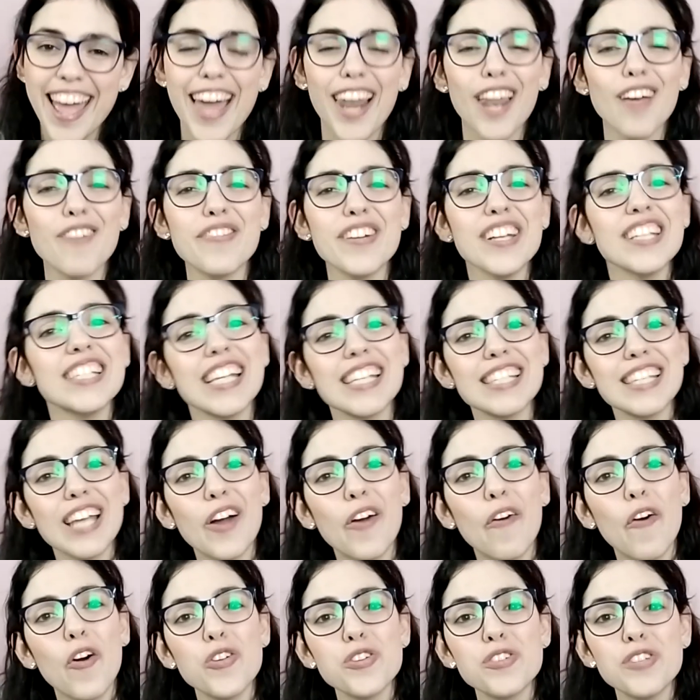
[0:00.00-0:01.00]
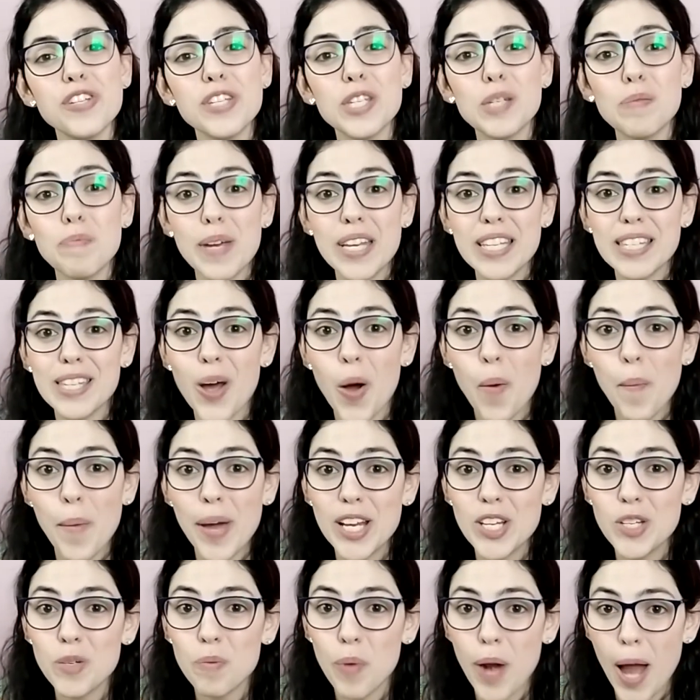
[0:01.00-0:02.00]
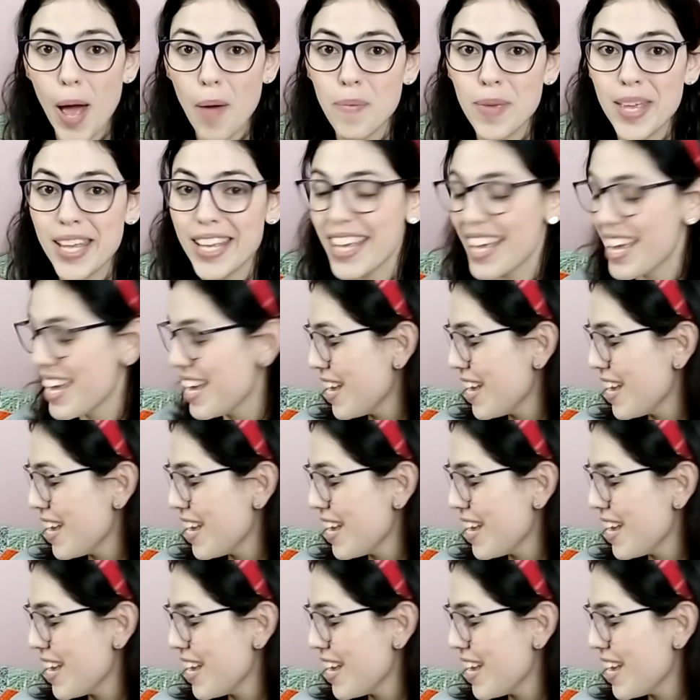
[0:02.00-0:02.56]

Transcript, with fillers: Ela fez essa coxa especialmente para mim